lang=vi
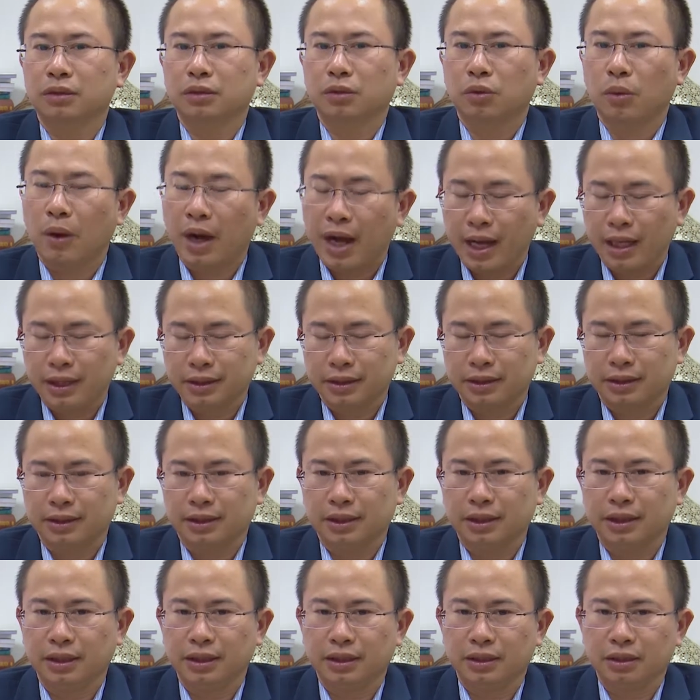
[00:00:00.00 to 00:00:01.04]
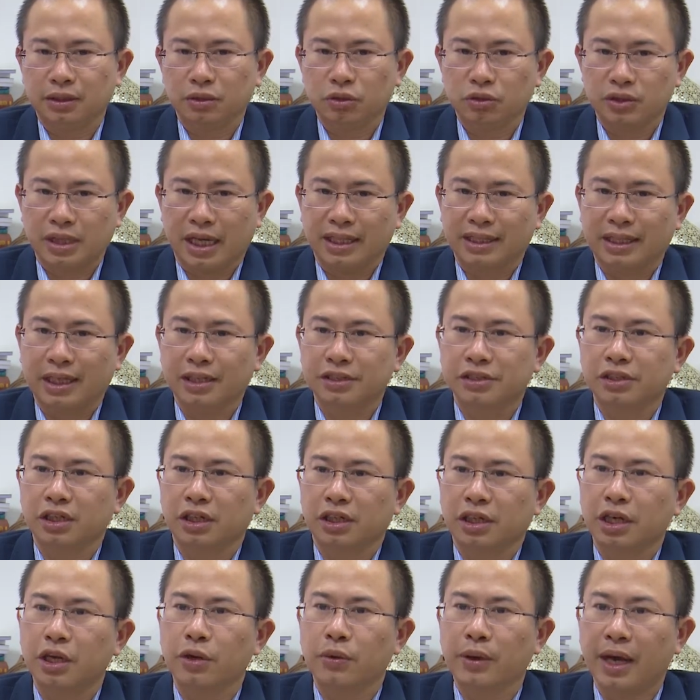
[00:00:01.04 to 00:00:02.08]
qua thì gỗ dán tăng
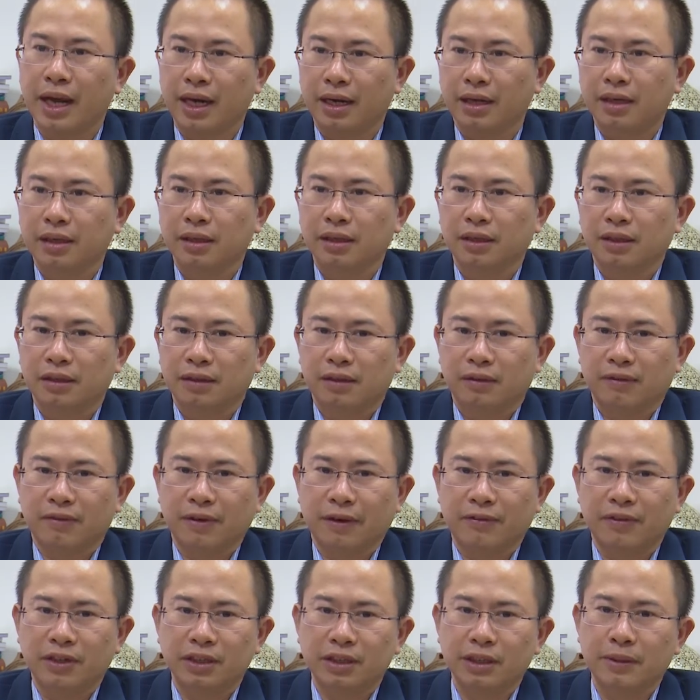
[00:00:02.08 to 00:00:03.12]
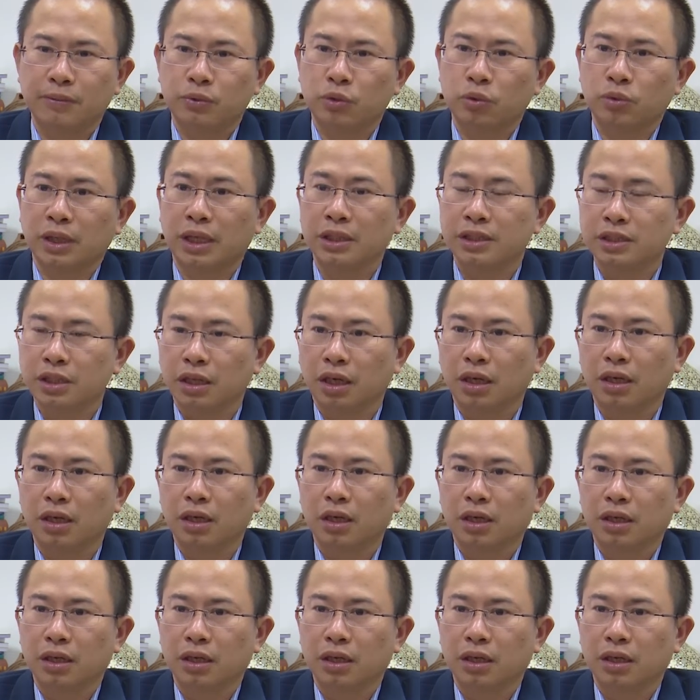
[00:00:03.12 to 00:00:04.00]
trưởng đều đặn và vẫn tiếp tục tăng trưởng.